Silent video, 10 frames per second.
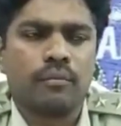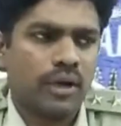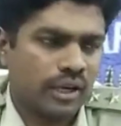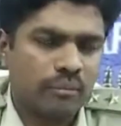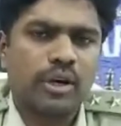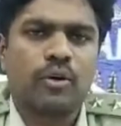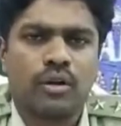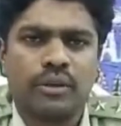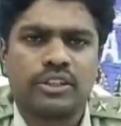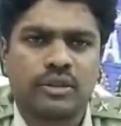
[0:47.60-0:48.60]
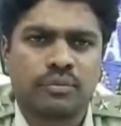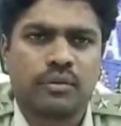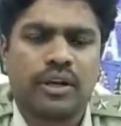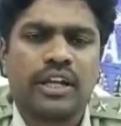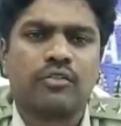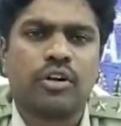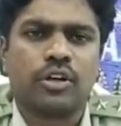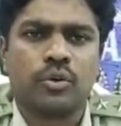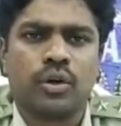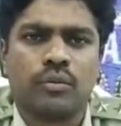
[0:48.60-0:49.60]
మా నెంబర్లు కూడా మీకు చెప్తాం నైన్ వన్
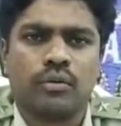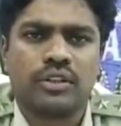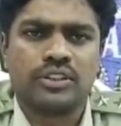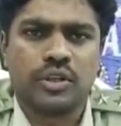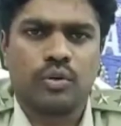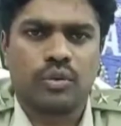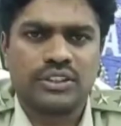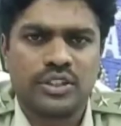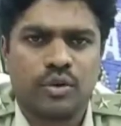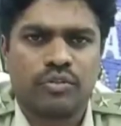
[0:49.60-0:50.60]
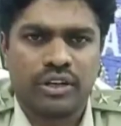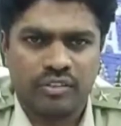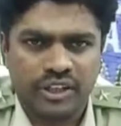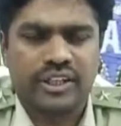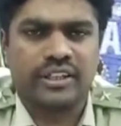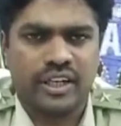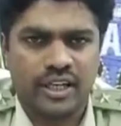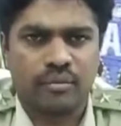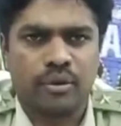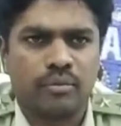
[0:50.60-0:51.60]
టూ డబుల్ వన్ జీరో వన్ జీరో ఫైవ్ ఎయిట్ ఇది నా
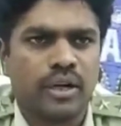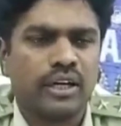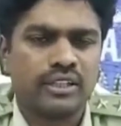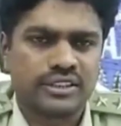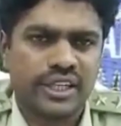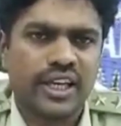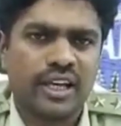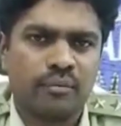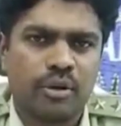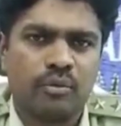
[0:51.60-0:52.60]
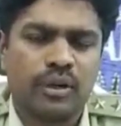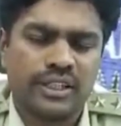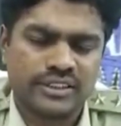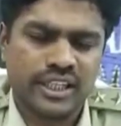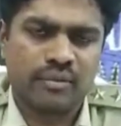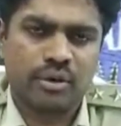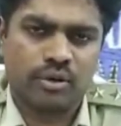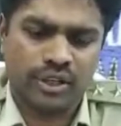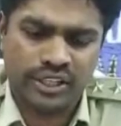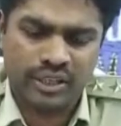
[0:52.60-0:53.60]
నెంబర్ మా సిఎల్ నెంబర్లు మా ఎస్ఐఎల్ నెంబర్లు
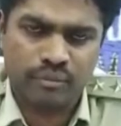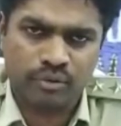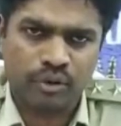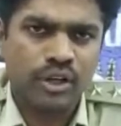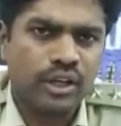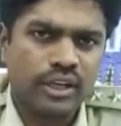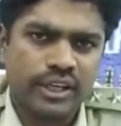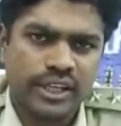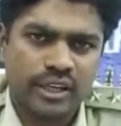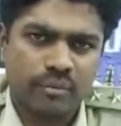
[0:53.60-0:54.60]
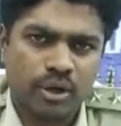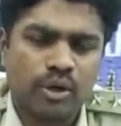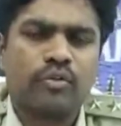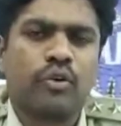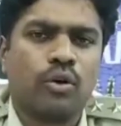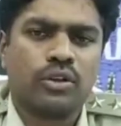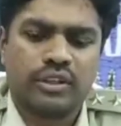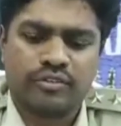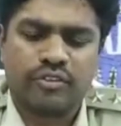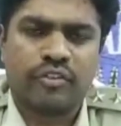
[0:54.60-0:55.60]
కూడా ఈ నెంబర్ ఈ నెంబర్లోనే ఫ్లో
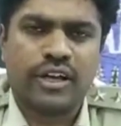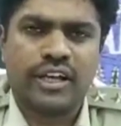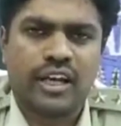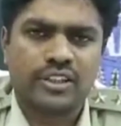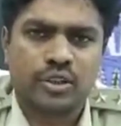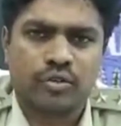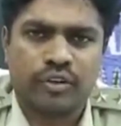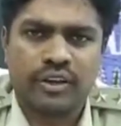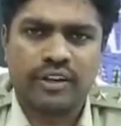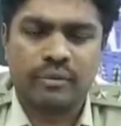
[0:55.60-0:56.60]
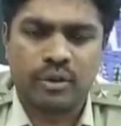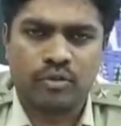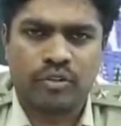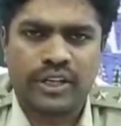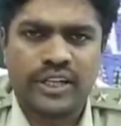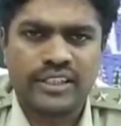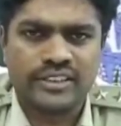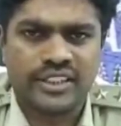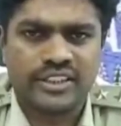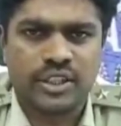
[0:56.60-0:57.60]
అవుతాయి ఫైవ్ లాస్ట్లో ఫైవ్ ఎయిట్ బదులు ఫైవ్ నైన్
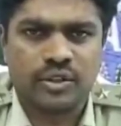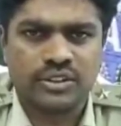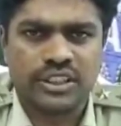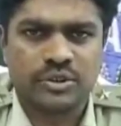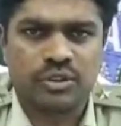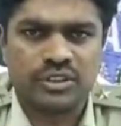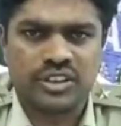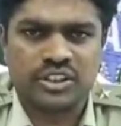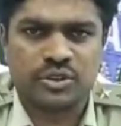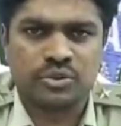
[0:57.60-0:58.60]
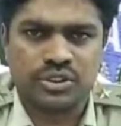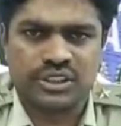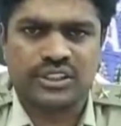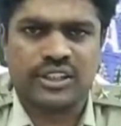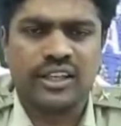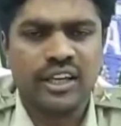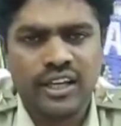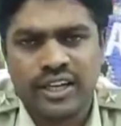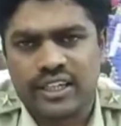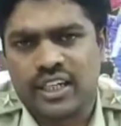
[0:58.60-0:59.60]
సిక్స్ జీరో సిక్స్ వన్ సిక్స్ టూ సిక్స్ త్రీ
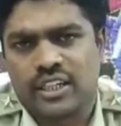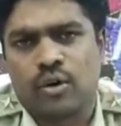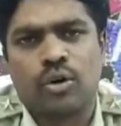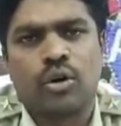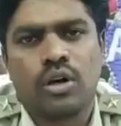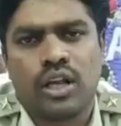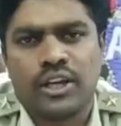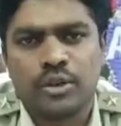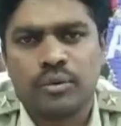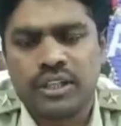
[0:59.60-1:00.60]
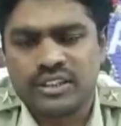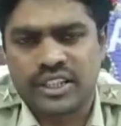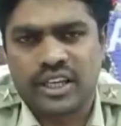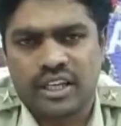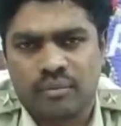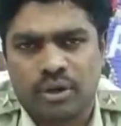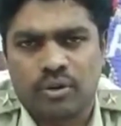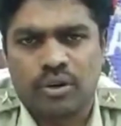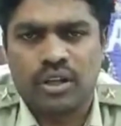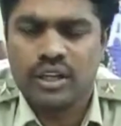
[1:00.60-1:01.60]
ఇట్లా టౌన్లో ఉన్న ఐదు మంది సిఎల్
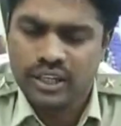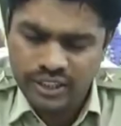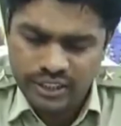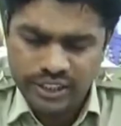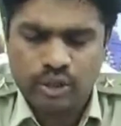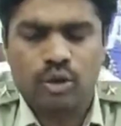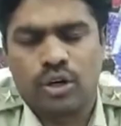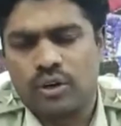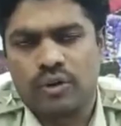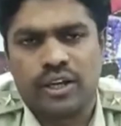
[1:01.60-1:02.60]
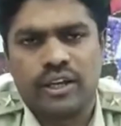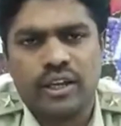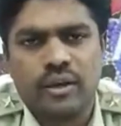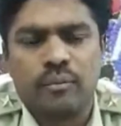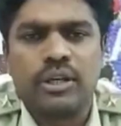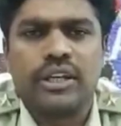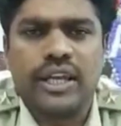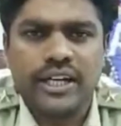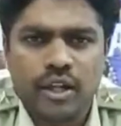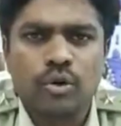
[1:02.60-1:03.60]
నెంబర్లు కూడా హీరోలోనే ఉన్నాయి మీకు
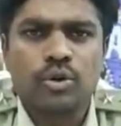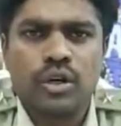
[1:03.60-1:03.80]
ఏ డౌట్